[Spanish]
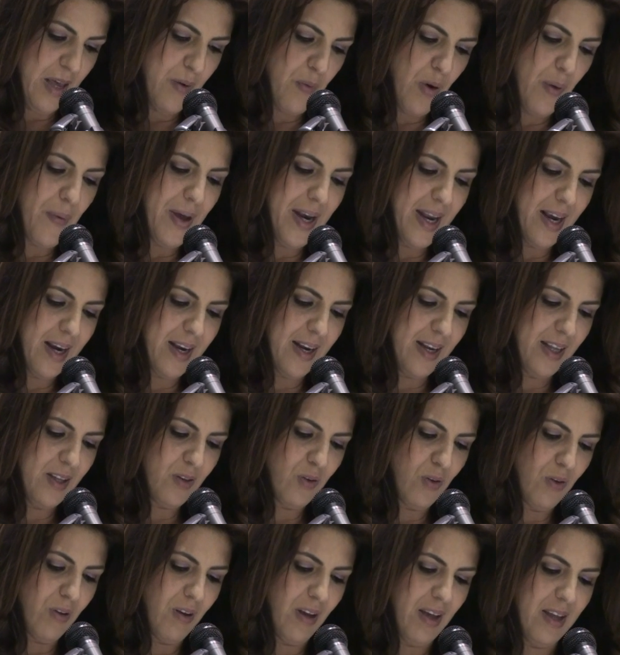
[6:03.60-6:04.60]
debo haber
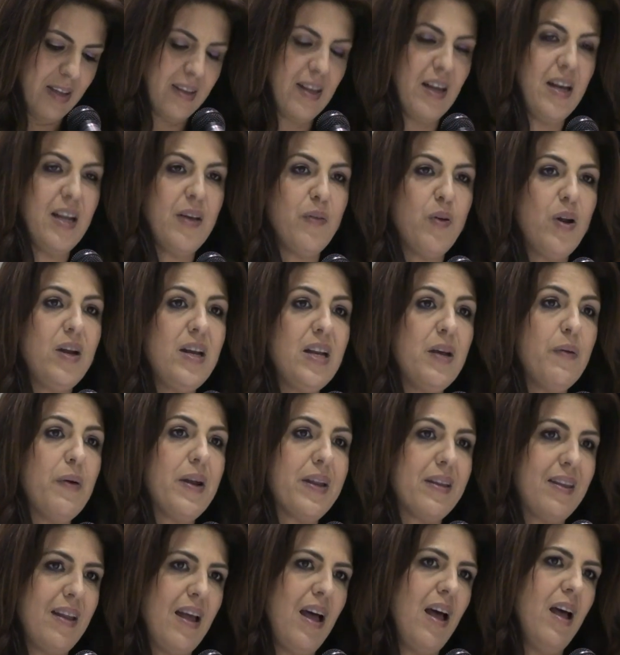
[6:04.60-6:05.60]
escrito este libro en
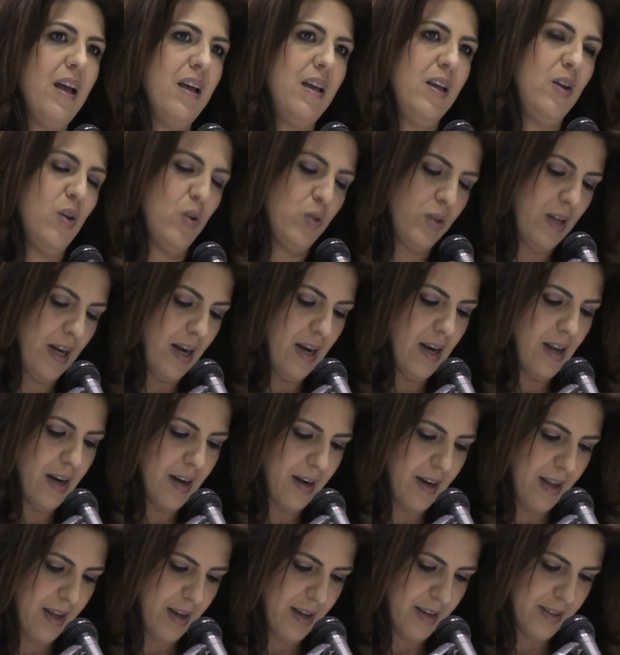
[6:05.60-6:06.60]
libertad y no tras
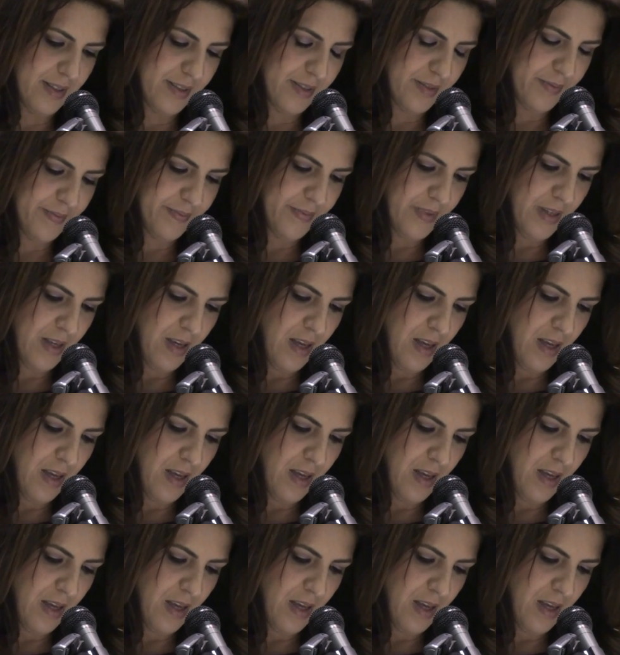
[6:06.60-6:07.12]
las rejas.